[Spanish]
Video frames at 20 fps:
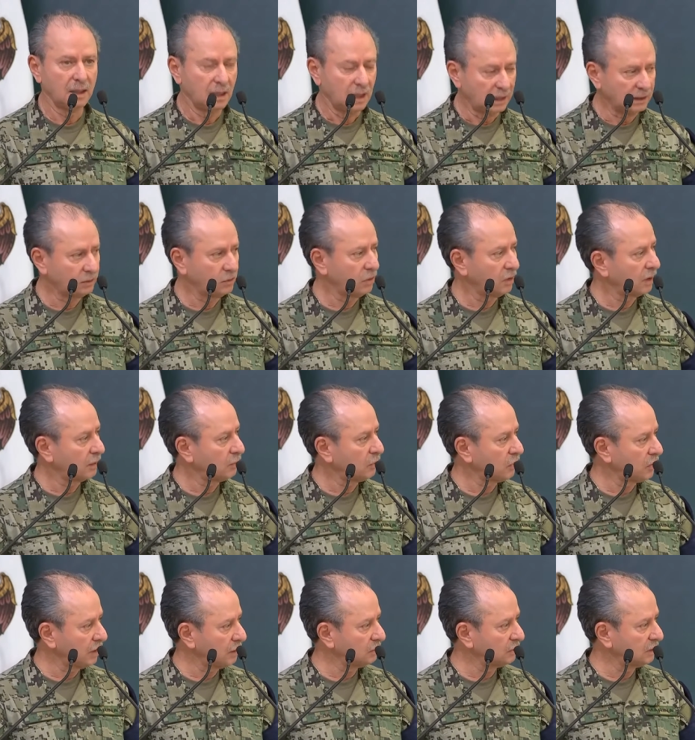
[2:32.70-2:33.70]
Esto es lo que
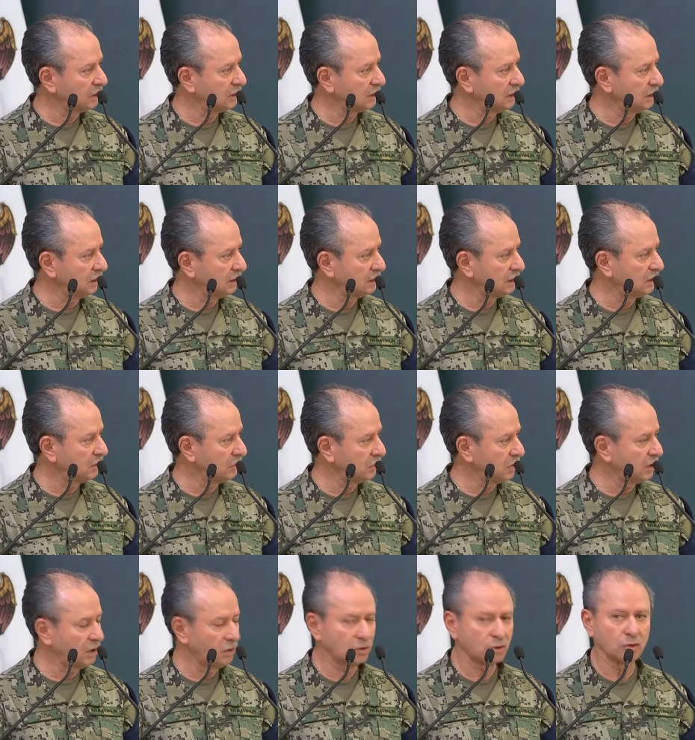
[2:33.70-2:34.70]
podríamos decir,
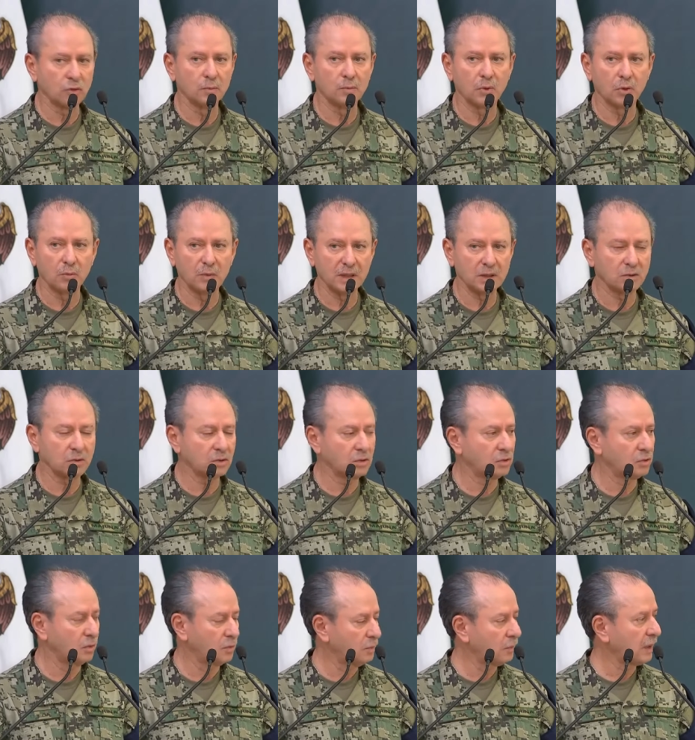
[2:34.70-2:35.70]
Señor, y los compromisos
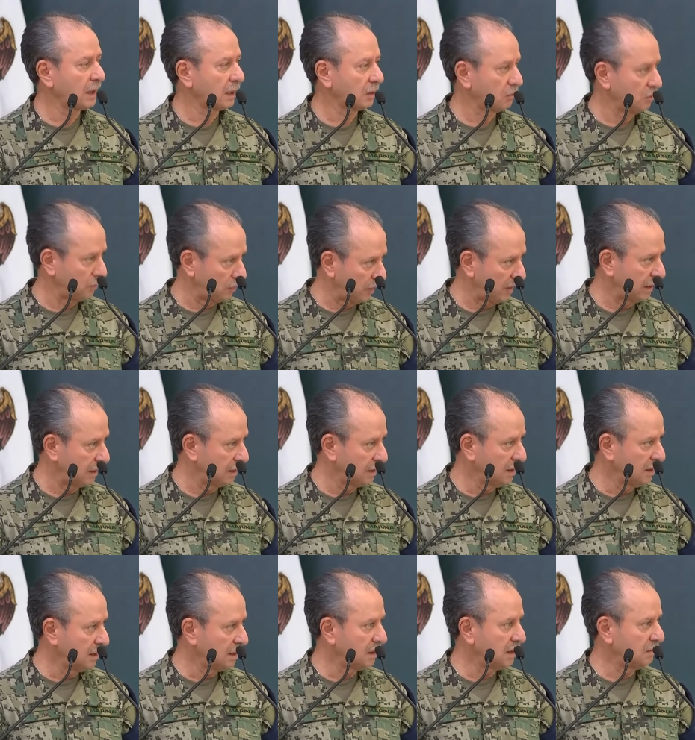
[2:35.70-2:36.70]
son para cumplir.
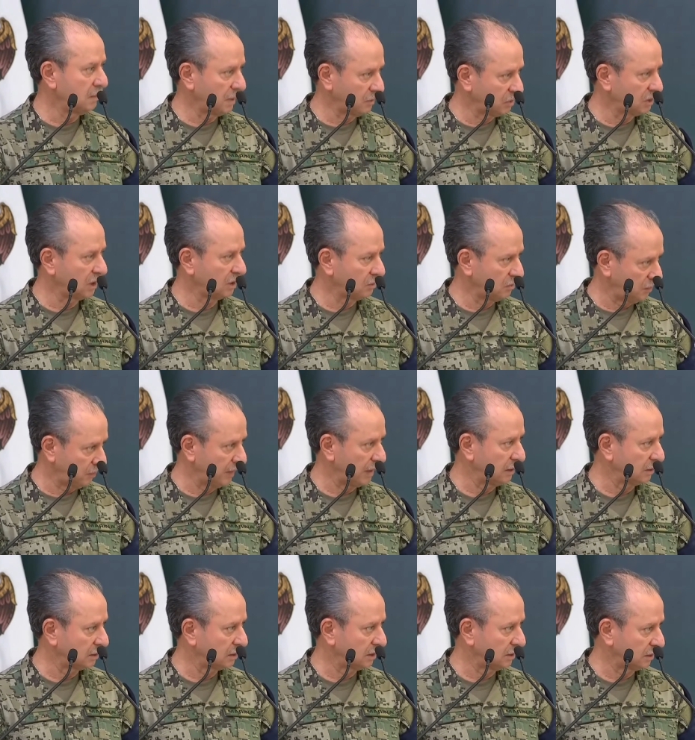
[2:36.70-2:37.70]
Y vamos a
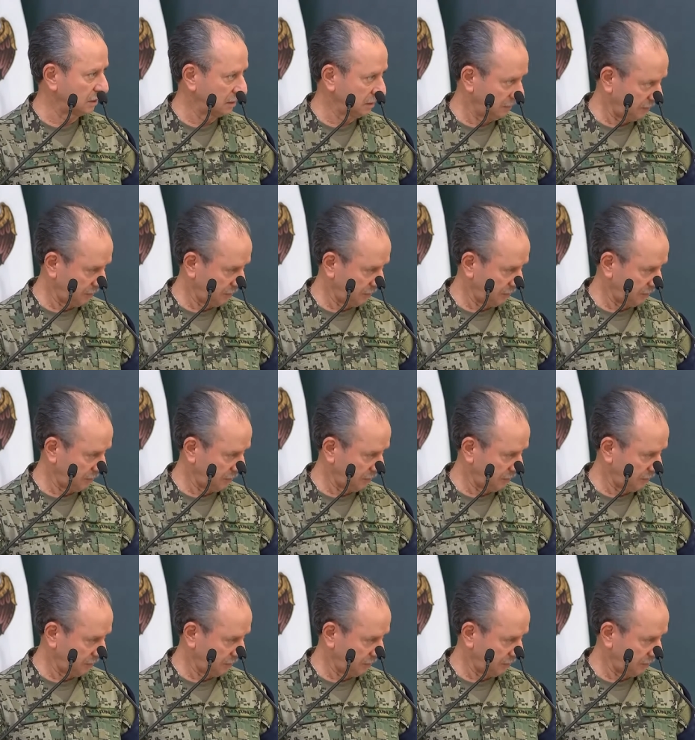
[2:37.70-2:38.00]
cumplirlos, Señor.